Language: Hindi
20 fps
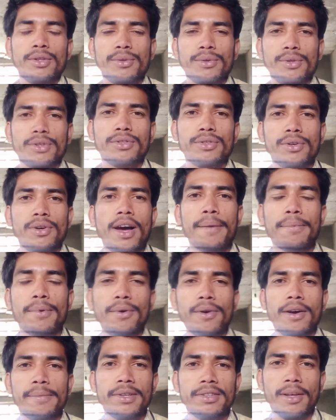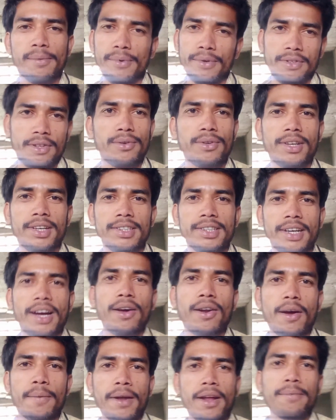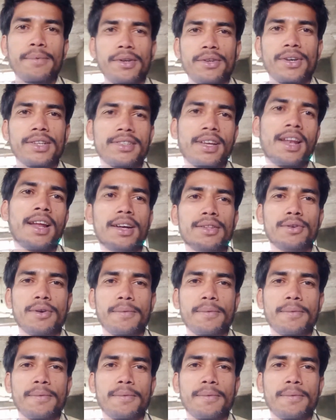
तो दोस्तों आप लोग हमें सपोर्ट जरूर कीजिएगा और हमारा वीडियो अच्छा लगा तो